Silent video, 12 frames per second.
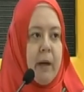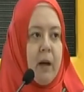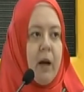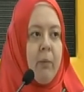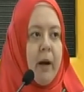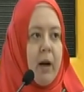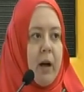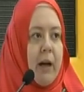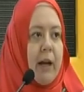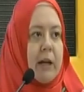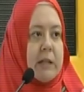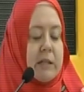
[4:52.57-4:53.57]
beraber
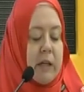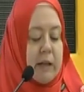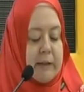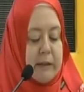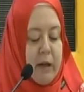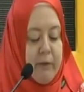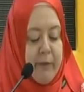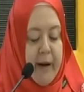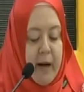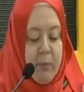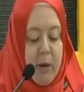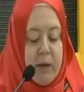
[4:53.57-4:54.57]
hala saklanan
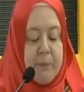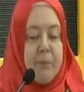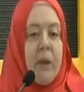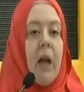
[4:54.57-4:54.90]
ferman.